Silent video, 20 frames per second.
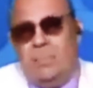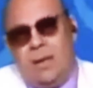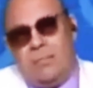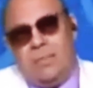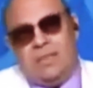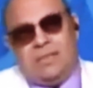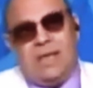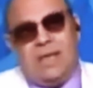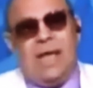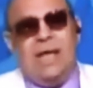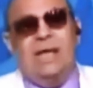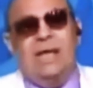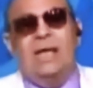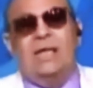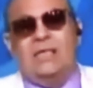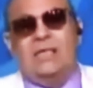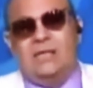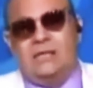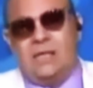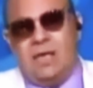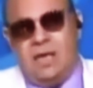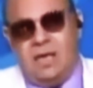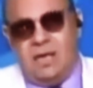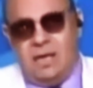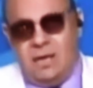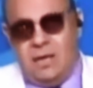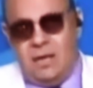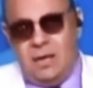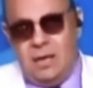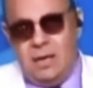ما بس خلينا
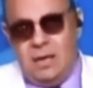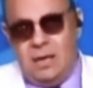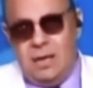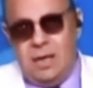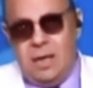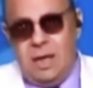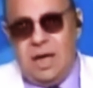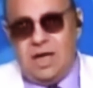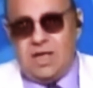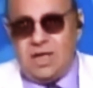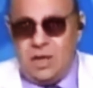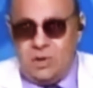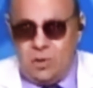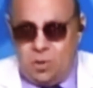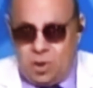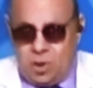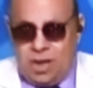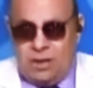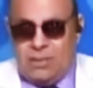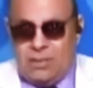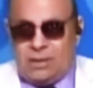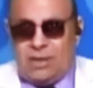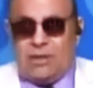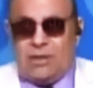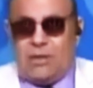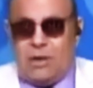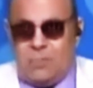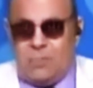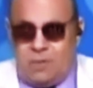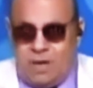صادقين ايوه عشان اقول كلمه
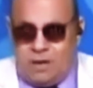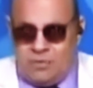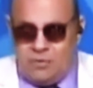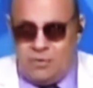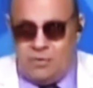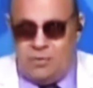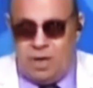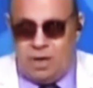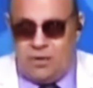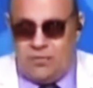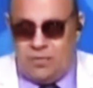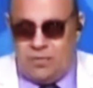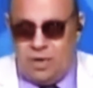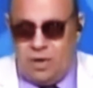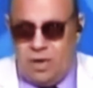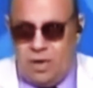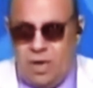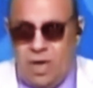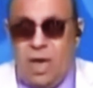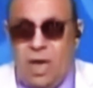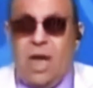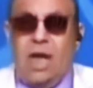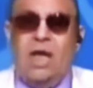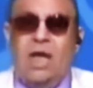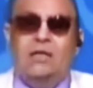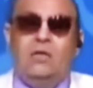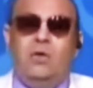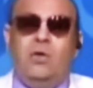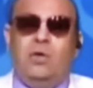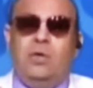ترضي ربنا في يوم عرفه
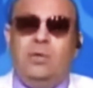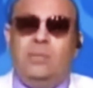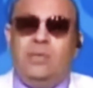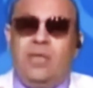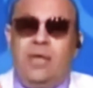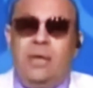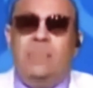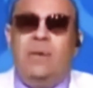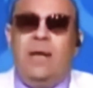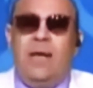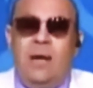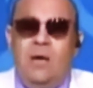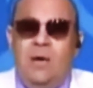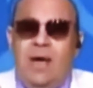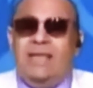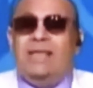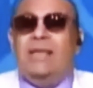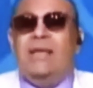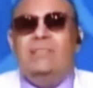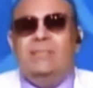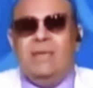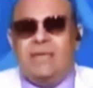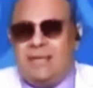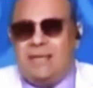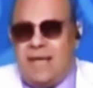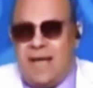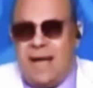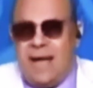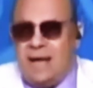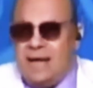انت كنت بتحبي الجوازه
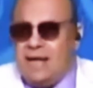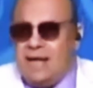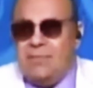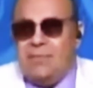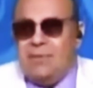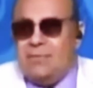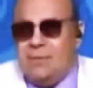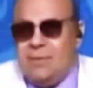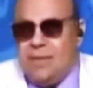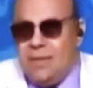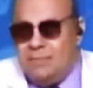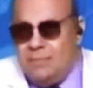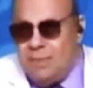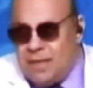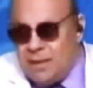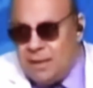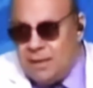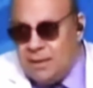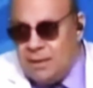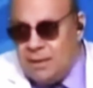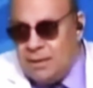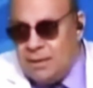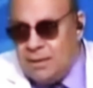المرتاحه لكن مش بتحبيه